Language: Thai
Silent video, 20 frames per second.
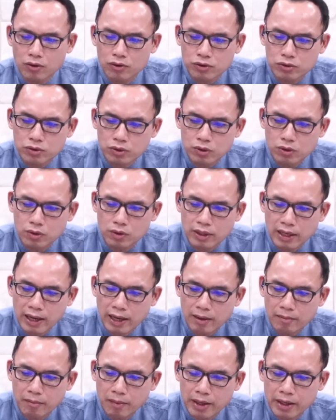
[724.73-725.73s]
สู้และ
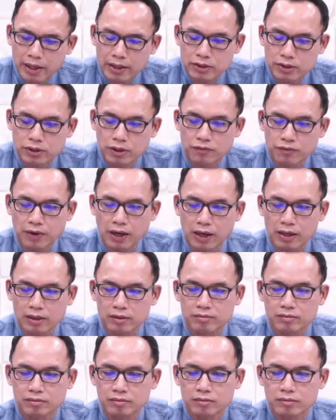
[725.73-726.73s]
ไม่ได้เชื่อฟัง
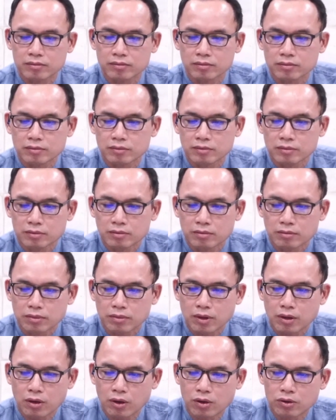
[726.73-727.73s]
พ
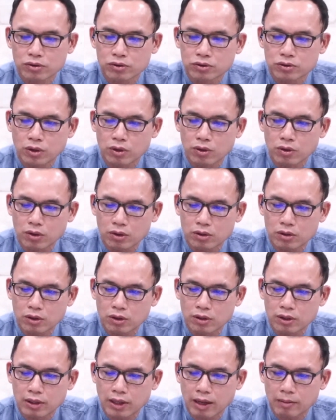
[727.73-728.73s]
ระองค์ทรงอดท
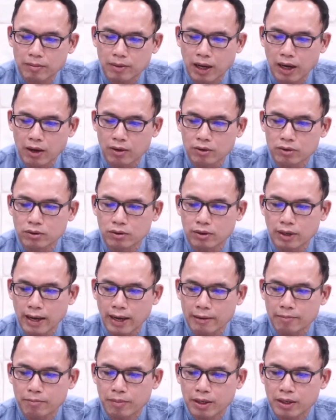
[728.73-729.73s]
นกับเขาอยู่หลา
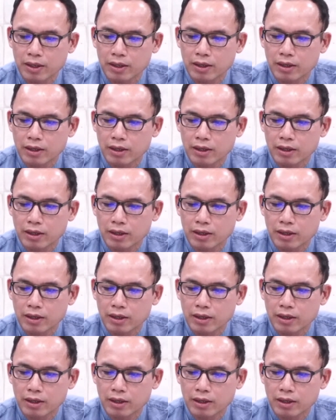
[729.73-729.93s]
ยปี